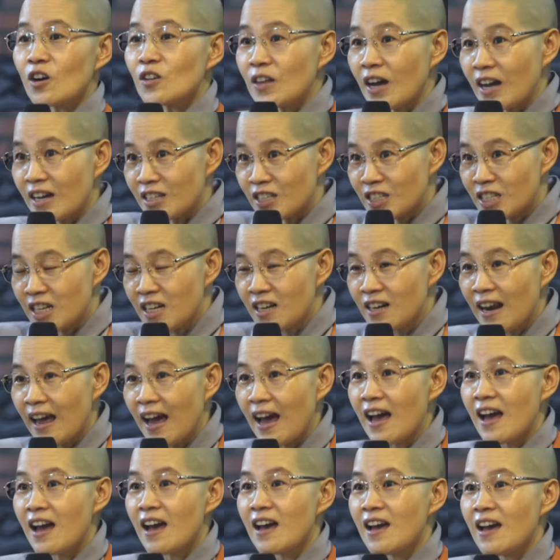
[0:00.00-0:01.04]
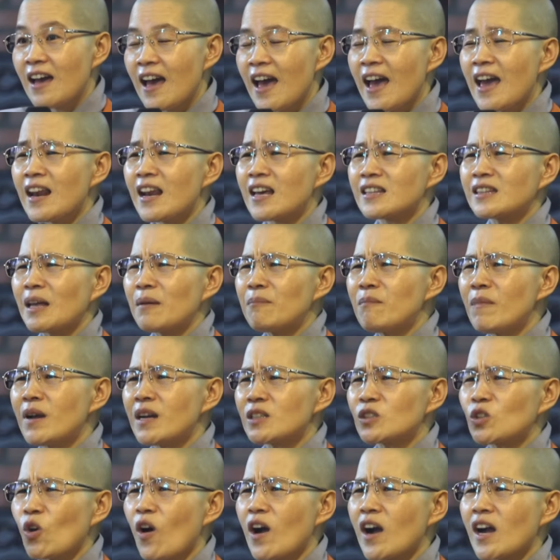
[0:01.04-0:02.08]
Có thật sự là Hay là tâm
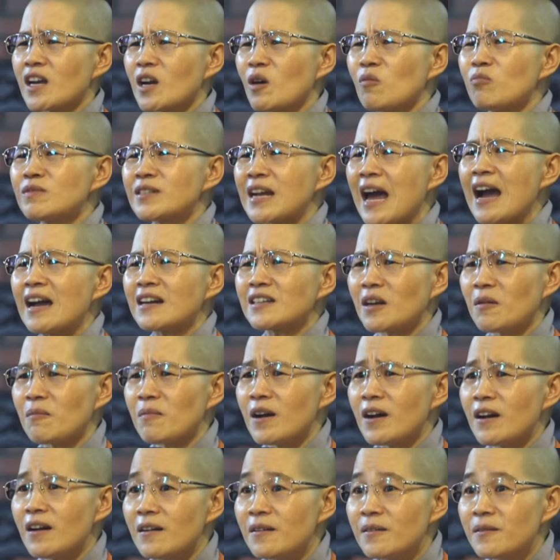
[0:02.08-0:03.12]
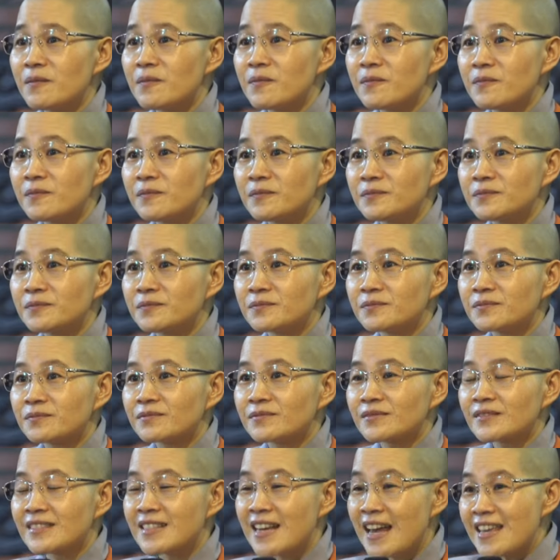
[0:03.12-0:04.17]
mình toàn cả đống rác đóng á
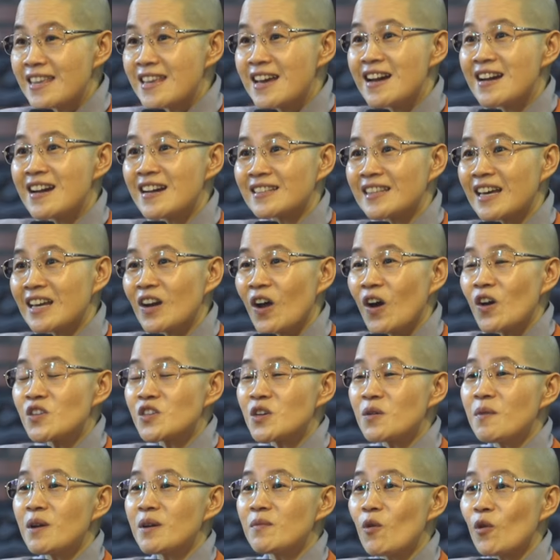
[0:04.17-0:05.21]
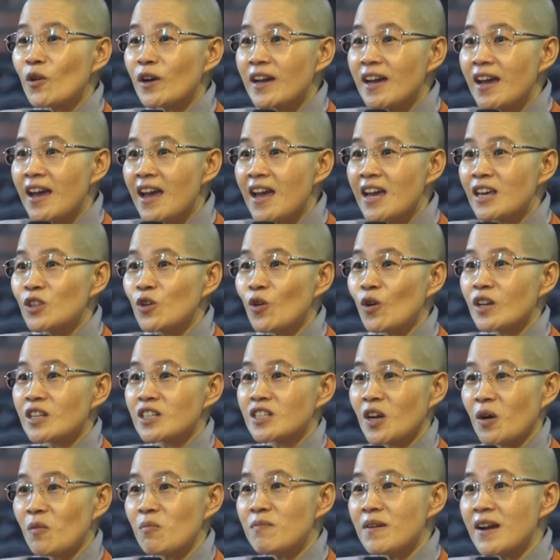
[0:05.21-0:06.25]
Nãy giờ người ta nói cho mình một nghề thuật
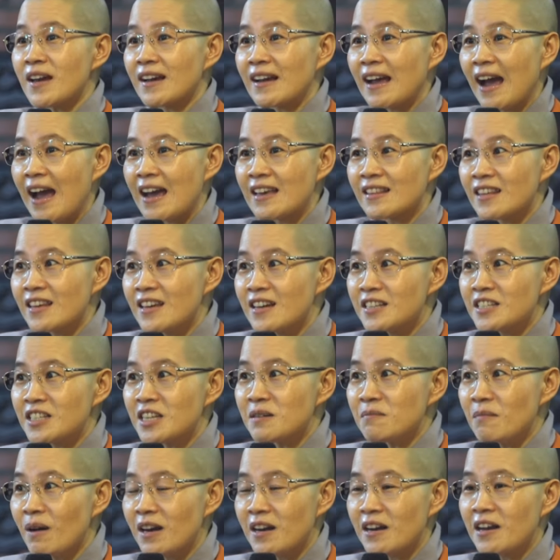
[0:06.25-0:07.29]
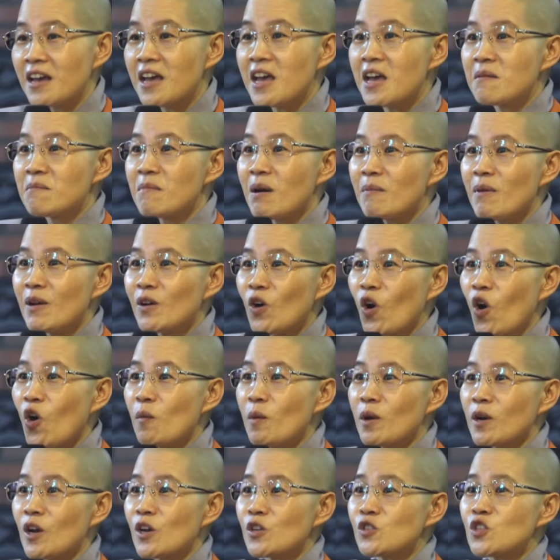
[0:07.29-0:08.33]
sống để cải thiện chính mình Mà mình
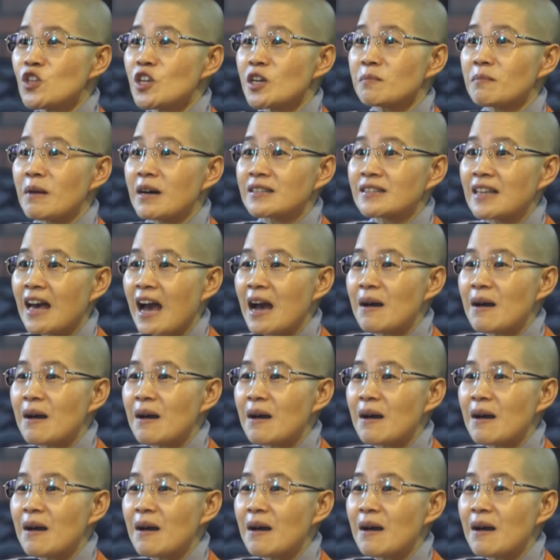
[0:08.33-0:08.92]
ngồi mà nói chuyện bà